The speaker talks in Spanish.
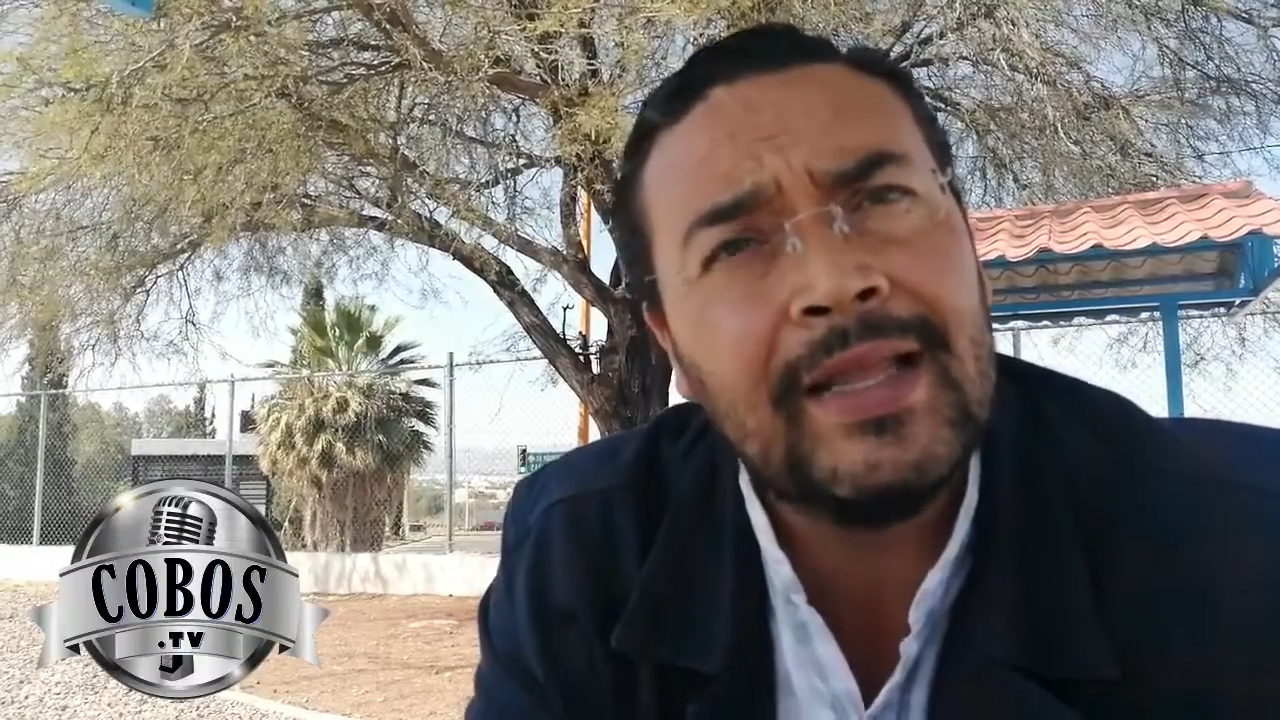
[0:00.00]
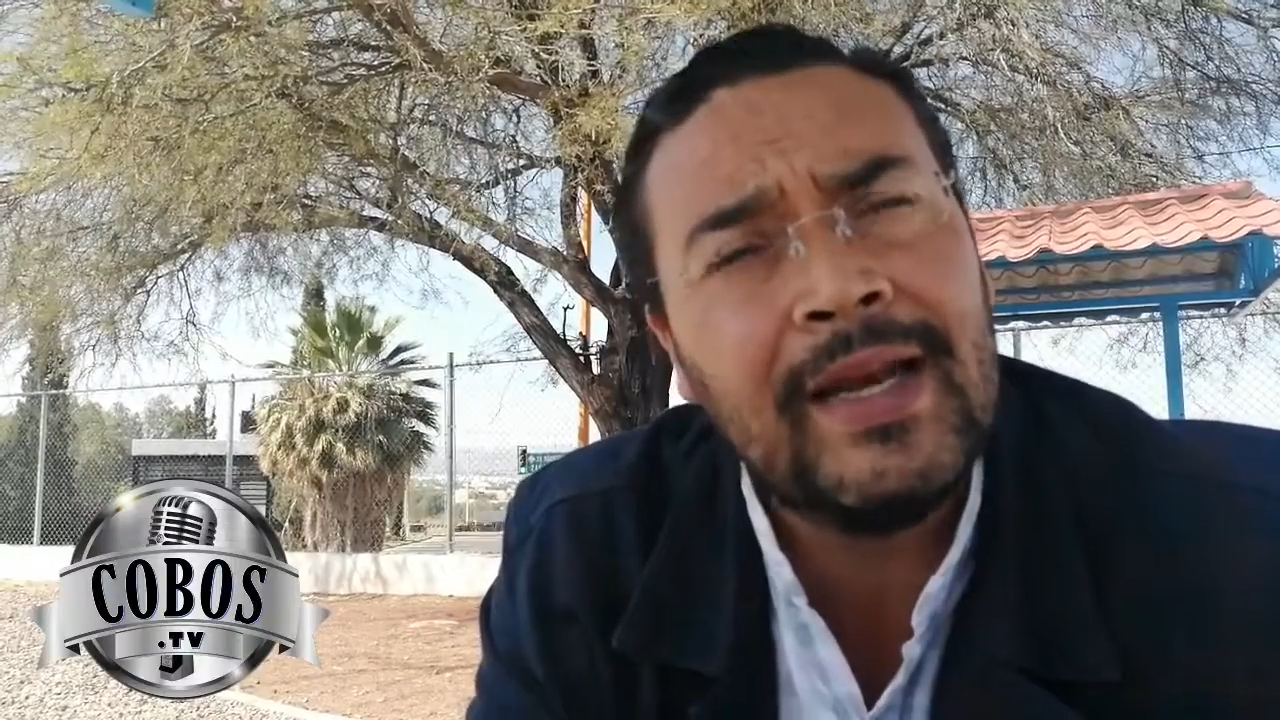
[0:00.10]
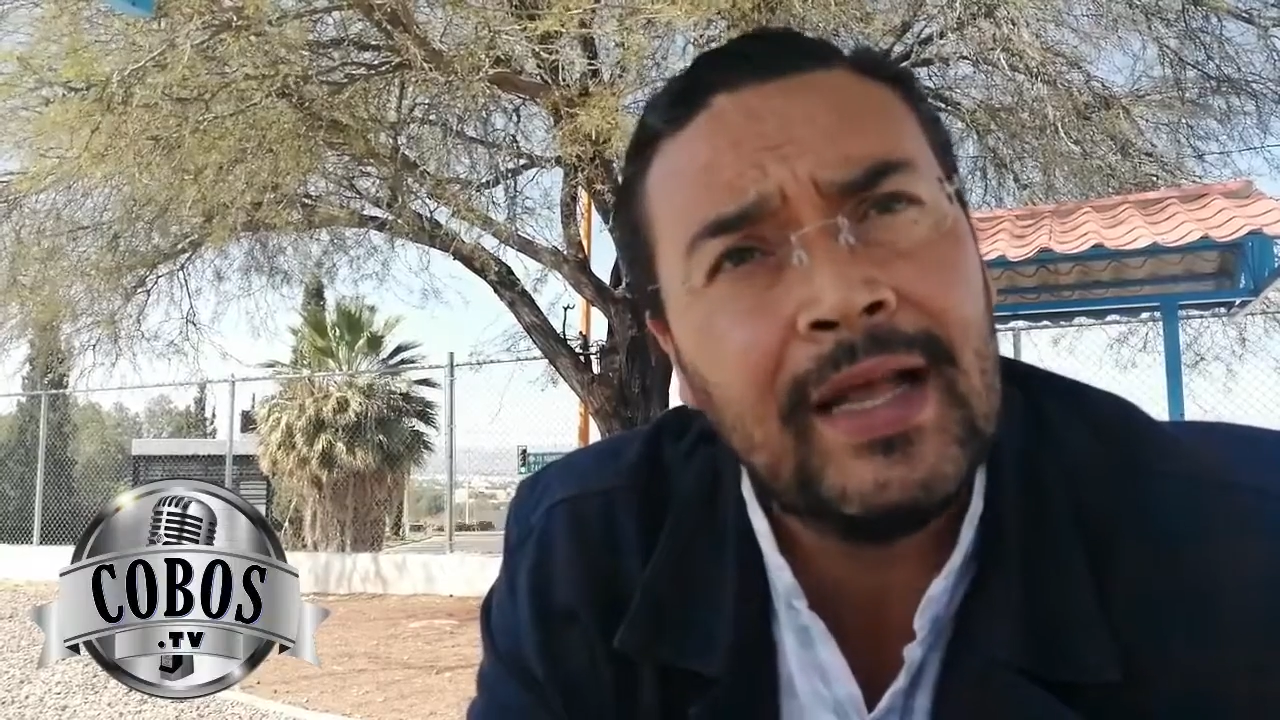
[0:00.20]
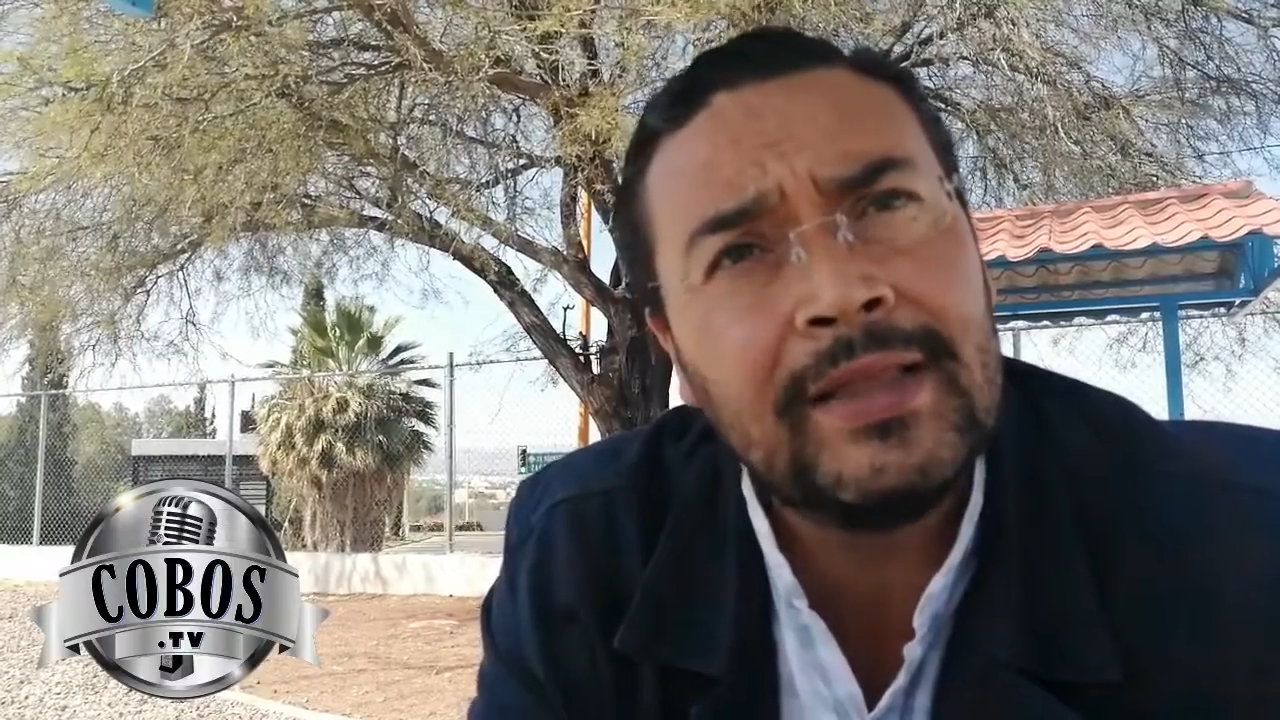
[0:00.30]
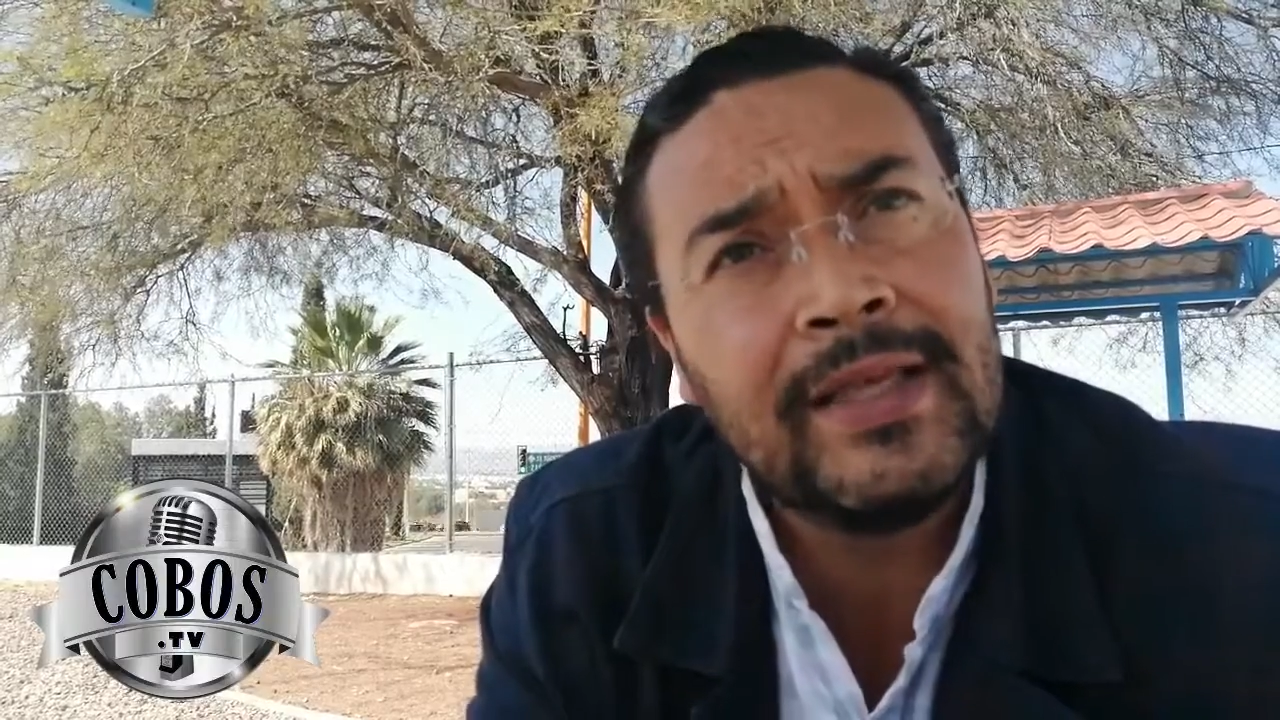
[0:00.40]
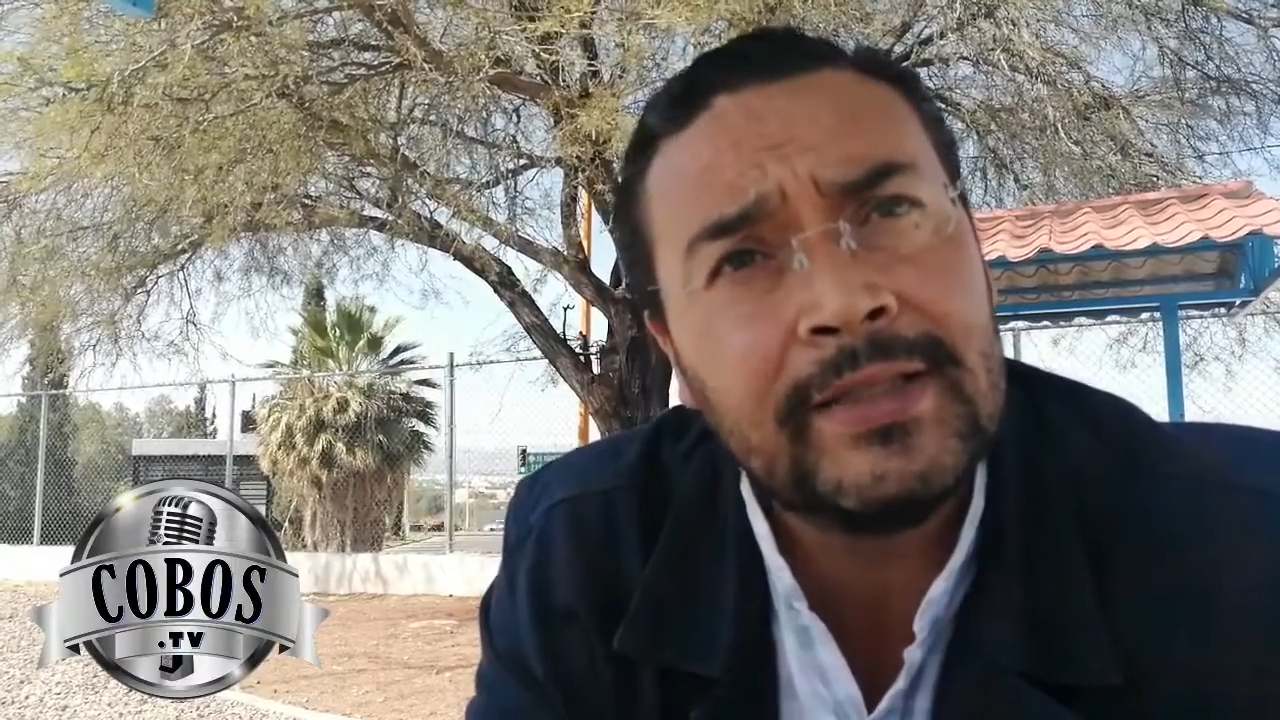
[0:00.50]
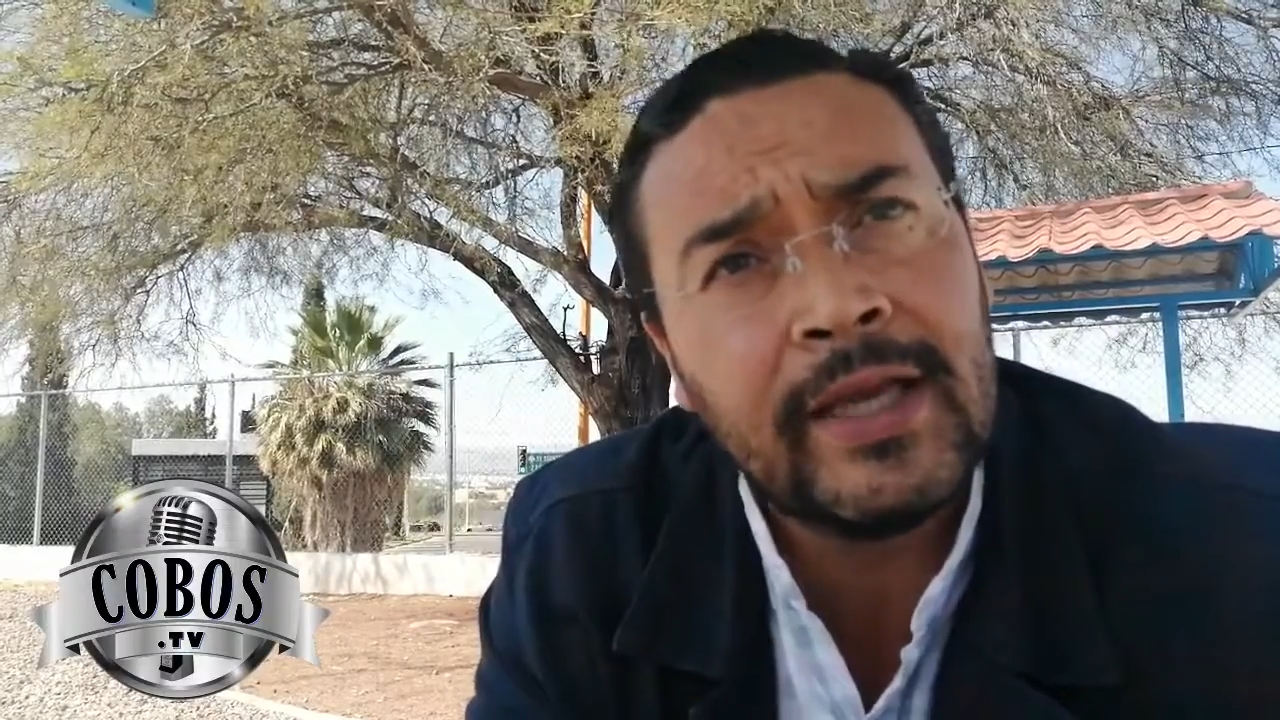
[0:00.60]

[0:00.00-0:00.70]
adelante